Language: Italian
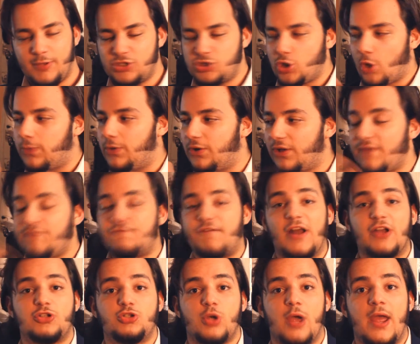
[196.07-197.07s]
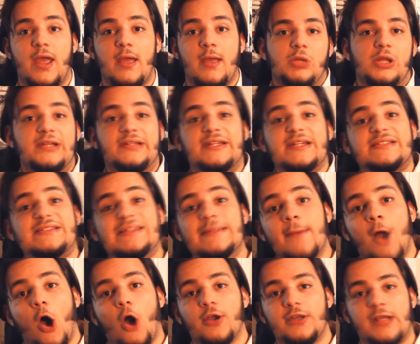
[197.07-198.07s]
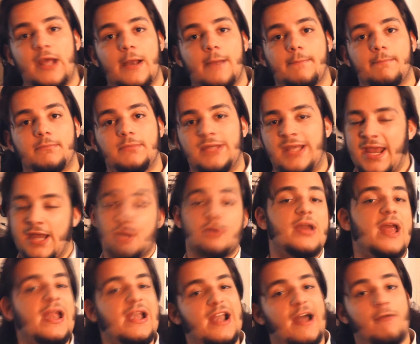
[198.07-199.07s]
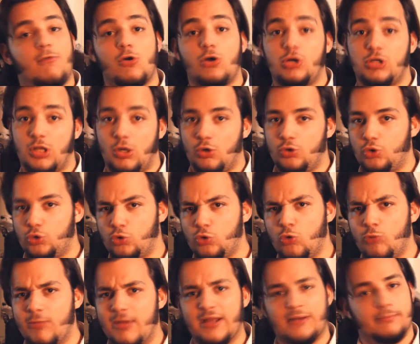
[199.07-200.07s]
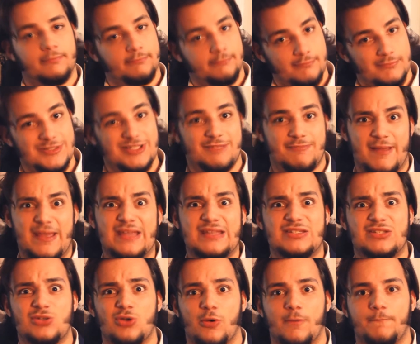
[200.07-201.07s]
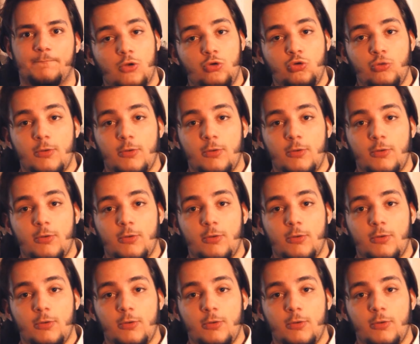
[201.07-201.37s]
Perciò quello che faccio è il testimonial, che non è il lavoro dello youtuber, spesso.